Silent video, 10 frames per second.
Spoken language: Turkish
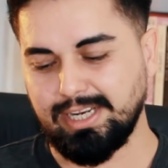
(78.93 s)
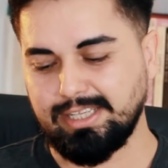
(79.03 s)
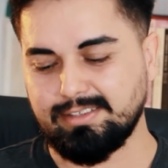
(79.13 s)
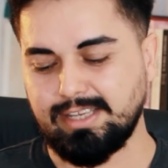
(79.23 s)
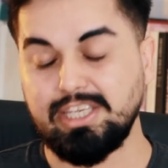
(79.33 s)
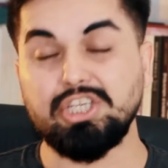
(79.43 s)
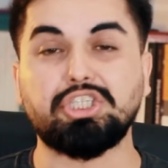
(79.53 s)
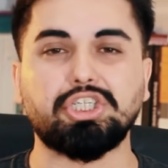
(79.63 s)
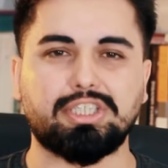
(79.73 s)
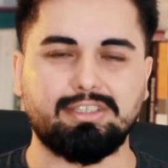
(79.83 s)
neredeyse
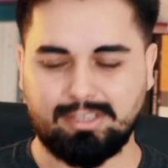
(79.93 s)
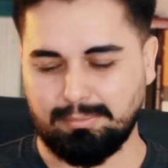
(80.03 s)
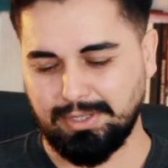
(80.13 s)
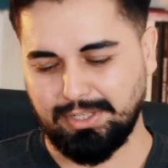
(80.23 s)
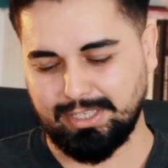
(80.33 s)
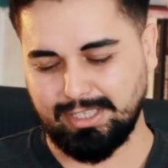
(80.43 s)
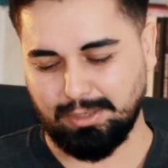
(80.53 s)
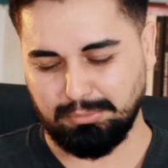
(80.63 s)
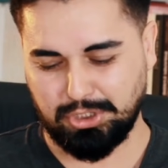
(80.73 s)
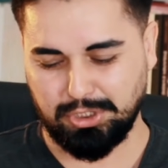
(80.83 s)
ilk çıktığı zamanlarda
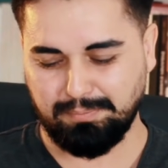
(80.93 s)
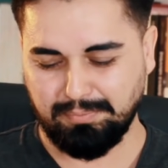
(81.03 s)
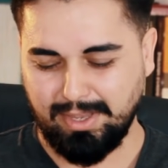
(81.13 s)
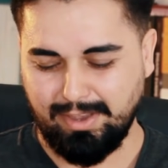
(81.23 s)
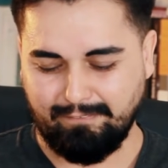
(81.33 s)
almıştım.